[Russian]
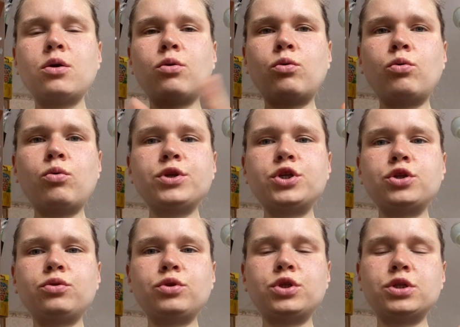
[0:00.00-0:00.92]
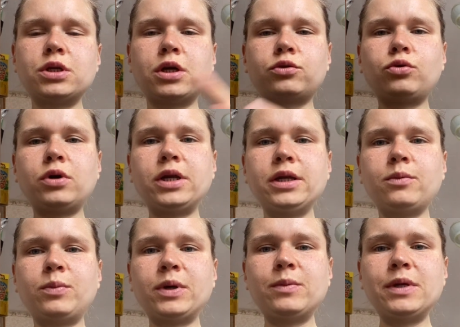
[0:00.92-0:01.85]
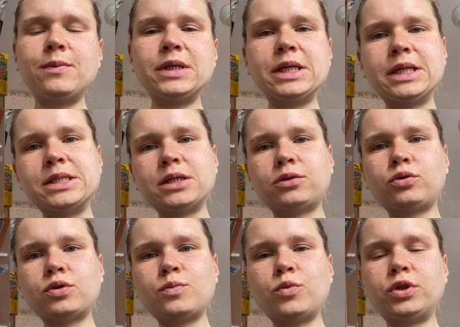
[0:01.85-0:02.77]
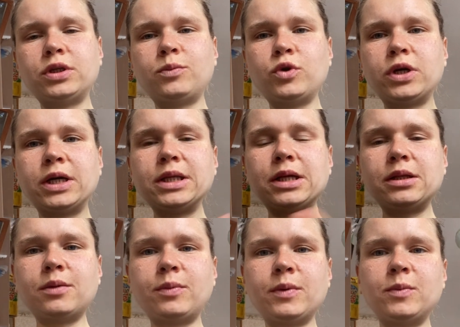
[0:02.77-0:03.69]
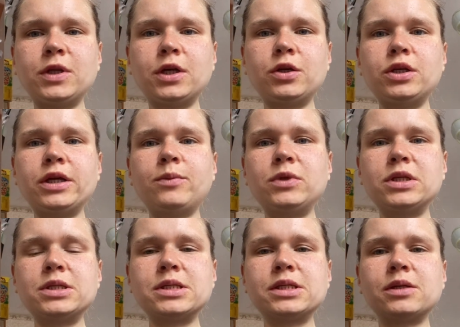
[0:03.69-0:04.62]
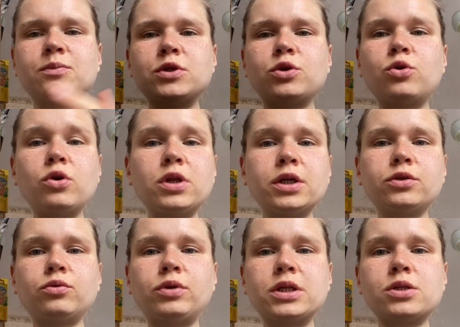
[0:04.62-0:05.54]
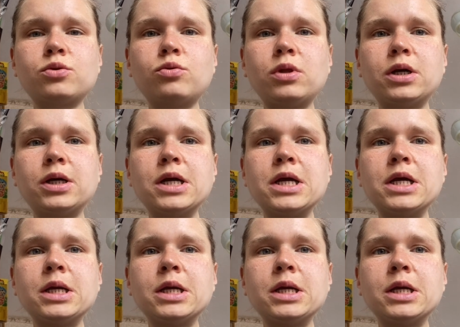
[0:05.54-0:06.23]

Очень-очень актуальная проблема для тех, кто смотрит мой канал. Напоминаю, я медицинский психолог, нутрициолог.